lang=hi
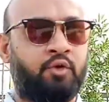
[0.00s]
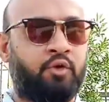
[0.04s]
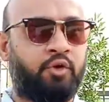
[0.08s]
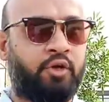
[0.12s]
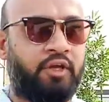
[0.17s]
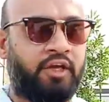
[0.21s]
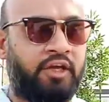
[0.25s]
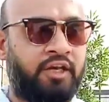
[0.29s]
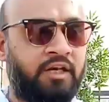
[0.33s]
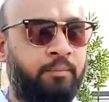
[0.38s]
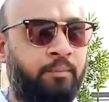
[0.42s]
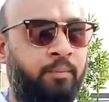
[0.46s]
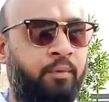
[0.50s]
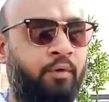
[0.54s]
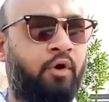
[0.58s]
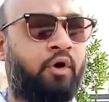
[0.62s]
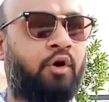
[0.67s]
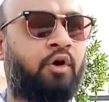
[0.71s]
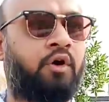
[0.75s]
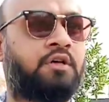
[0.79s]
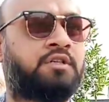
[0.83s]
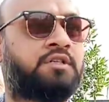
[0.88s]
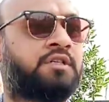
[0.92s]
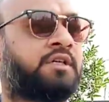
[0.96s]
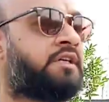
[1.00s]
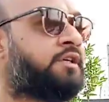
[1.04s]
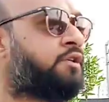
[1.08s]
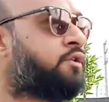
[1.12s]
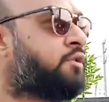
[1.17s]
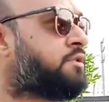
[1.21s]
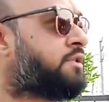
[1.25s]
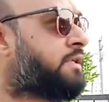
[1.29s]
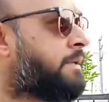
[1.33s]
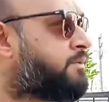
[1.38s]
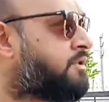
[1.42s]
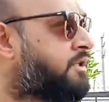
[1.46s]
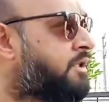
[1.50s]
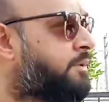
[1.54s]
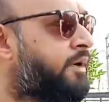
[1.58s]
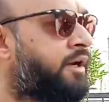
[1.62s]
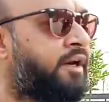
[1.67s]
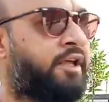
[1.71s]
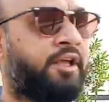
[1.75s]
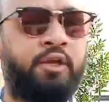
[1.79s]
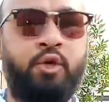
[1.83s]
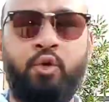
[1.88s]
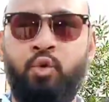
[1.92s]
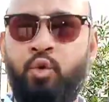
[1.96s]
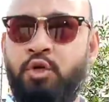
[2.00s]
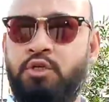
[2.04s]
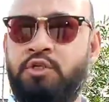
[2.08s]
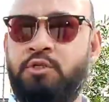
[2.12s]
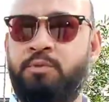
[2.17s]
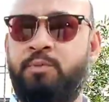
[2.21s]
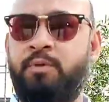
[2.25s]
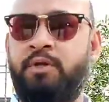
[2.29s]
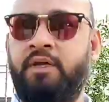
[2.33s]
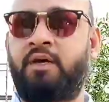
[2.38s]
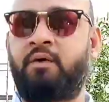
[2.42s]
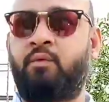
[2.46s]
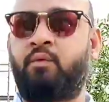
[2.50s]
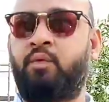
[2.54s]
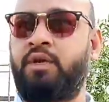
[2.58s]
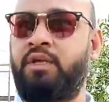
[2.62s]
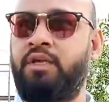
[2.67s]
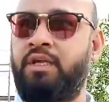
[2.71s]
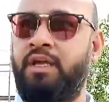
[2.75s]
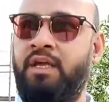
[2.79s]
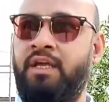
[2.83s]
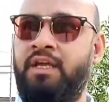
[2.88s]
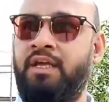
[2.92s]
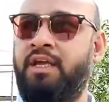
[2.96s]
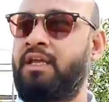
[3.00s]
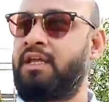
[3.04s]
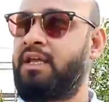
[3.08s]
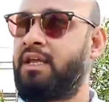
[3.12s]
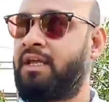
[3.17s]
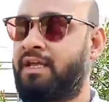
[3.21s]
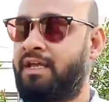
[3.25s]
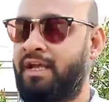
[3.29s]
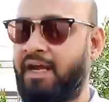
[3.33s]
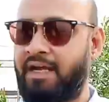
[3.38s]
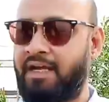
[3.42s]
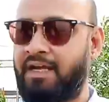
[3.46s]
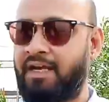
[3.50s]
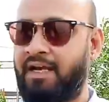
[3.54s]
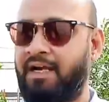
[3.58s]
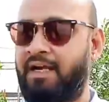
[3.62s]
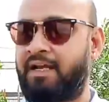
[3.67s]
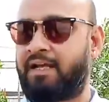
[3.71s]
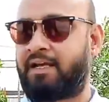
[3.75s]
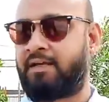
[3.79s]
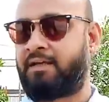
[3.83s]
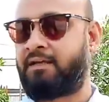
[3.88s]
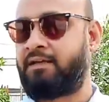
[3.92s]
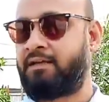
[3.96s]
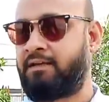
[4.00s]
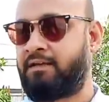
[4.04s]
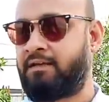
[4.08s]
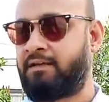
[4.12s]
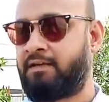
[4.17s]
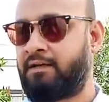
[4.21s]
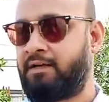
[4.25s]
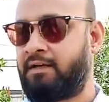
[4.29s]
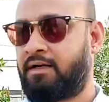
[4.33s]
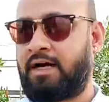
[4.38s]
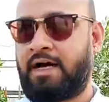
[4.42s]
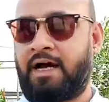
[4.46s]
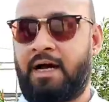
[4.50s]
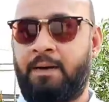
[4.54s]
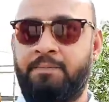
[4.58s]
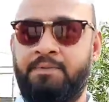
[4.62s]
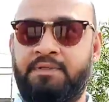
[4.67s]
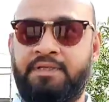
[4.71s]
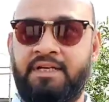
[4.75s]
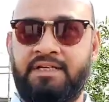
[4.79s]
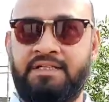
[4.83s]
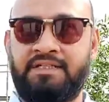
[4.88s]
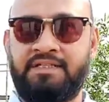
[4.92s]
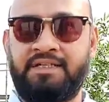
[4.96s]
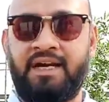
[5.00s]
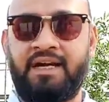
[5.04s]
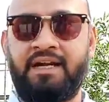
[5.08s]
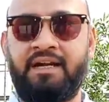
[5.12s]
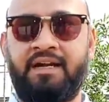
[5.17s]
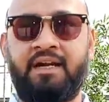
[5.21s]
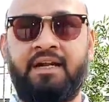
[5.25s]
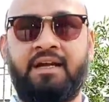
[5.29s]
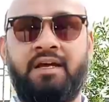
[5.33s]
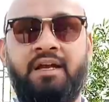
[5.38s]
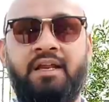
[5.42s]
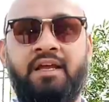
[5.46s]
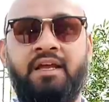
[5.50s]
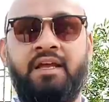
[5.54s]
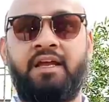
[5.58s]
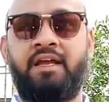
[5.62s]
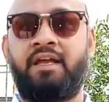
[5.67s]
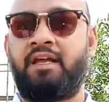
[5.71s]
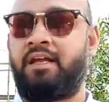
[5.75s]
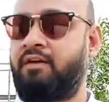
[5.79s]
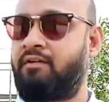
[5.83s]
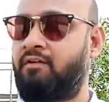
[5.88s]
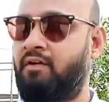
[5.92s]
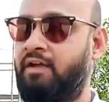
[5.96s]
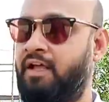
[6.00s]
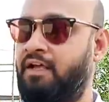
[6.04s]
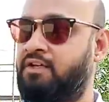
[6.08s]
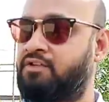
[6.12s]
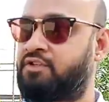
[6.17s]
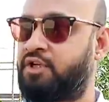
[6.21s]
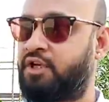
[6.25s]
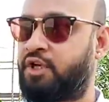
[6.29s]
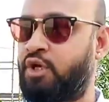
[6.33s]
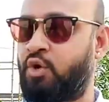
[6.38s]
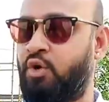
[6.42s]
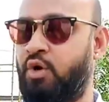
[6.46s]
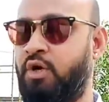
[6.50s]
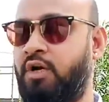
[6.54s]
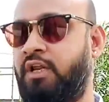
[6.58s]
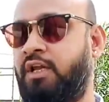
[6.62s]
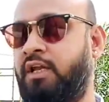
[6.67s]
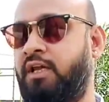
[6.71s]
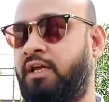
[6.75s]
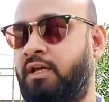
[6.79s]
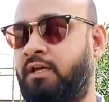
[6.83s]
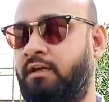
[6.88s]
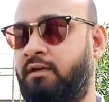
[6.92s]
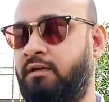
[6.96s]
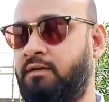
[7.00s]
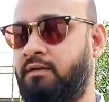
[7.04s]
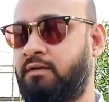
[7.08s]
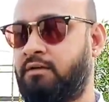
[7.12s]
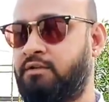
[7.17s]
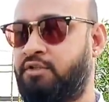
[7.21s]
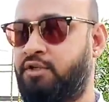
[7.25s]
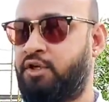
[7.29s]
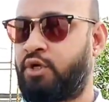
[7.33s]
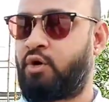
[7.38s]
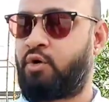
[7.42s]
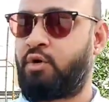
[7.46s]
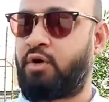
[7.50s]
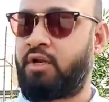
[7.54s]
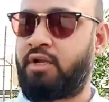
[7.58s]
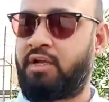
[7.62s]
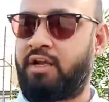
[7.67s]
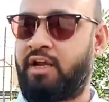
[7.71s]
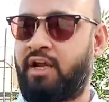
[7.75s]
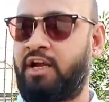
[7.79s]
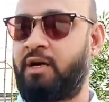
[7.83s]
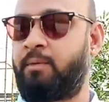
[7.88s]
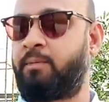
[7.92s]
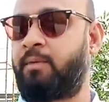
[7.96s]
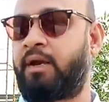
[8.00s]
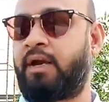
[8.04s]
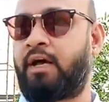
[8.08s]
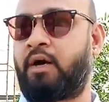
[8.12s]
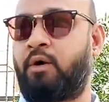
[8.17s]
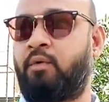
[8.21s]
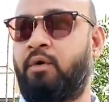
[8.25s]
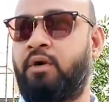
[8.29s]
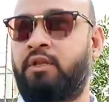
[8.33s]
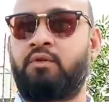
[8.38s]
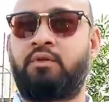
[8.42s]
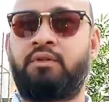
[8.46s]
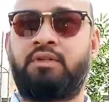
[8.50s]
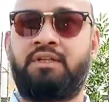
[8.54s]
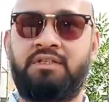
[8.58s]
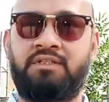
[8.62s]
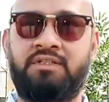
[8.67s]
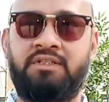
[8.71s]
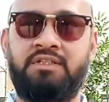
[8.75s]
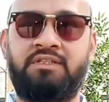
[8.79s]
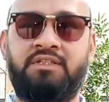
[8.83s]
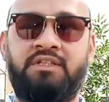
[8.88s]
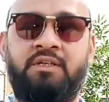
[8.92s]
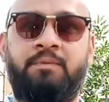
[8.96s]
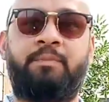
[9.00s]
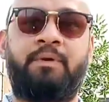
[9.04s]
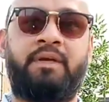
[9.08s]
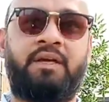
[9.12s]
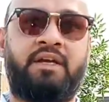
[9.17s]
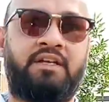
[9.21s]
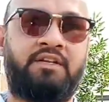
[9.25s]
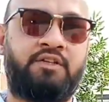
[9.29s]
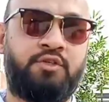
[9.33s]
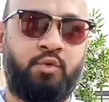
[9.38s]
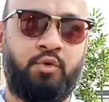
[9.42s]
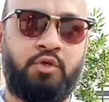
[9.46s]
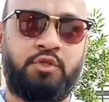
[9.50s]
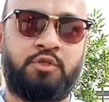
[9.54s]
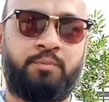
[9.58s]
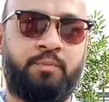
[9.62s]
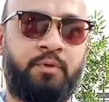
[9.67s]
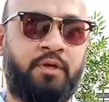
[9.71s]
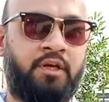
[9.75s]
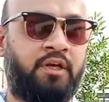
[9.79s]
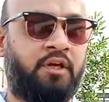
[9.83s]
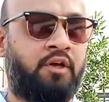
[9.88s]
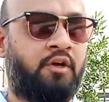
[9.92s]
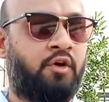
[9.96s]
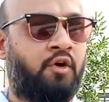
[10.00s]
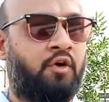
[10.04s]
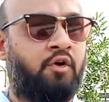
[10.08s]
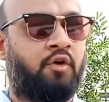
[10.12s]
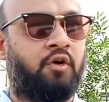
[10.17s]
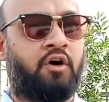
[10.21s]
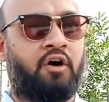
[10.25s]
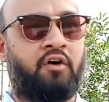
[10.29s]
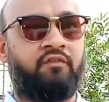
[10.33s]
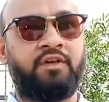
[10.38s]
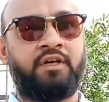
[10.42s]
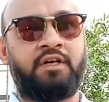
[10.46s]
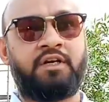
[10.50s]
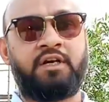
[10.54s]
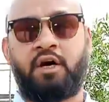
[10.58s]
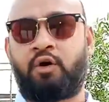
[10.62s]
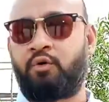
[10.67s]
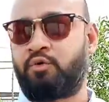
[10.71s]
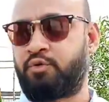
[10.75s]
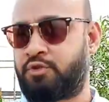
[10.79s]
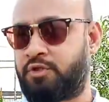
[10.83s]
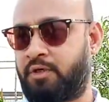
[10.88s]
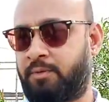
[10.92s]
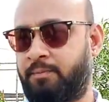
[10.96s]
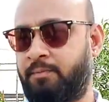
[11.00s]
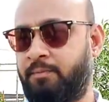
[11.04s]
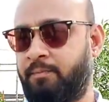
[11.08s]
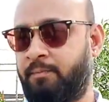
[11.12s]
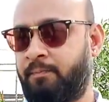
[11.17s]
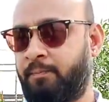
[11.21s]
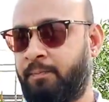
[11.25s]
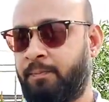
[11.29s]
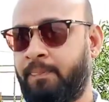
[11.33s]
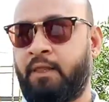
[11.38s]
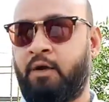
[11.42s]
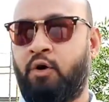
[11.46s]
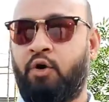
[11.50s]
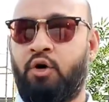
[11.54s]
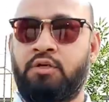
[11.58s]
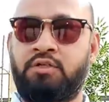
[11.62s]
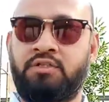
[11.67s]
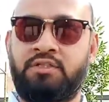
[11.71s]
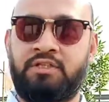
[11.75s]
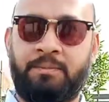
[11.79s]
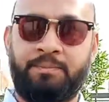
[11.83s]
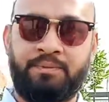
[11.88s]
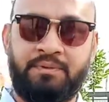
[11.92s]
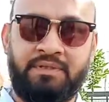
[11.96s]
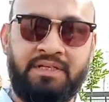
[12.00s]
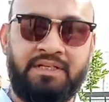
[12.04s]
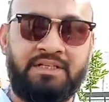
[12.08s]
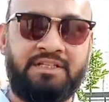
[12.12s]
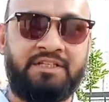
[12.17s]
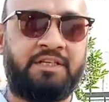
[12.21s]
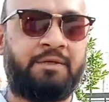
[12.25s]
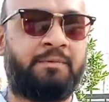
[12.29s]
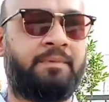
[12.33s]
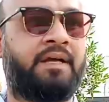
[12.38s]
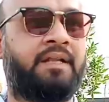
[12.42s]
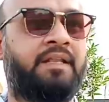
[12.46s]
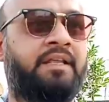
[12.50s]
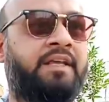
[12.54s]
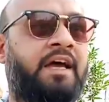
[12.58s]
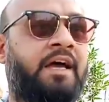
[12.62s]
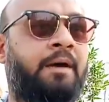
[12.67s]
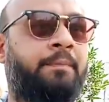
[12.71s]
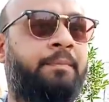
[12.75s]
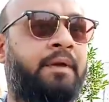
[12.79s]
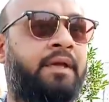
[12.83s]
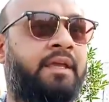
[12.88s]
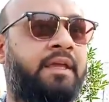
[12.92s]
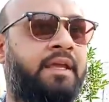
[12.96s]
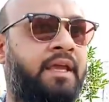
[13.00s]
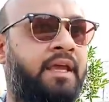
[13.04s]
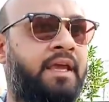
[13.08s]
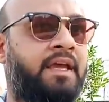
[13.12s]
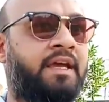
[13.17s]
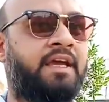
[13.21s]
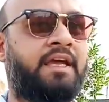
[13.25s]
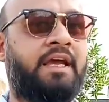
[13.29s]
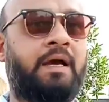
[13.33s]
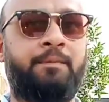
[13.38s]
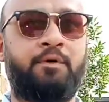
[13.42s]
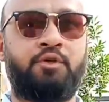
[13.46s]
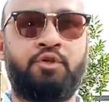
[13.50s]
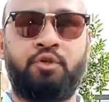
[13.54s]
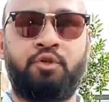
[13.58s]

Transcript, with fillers: तो इन प्लॉट्स की जो सबसे बड़ी यू है वो यही है ये गेटेड है आप जैसे एंटर करेंगे एक सिक्योरिटी है सिक्योरिटी गेट बना हुआ है तो दिस इज़ द बिगेस्ट यू ऑफ द टाउनशिप और सबसे अच्छी बात यहाँ पे ये है कि यहाँ पे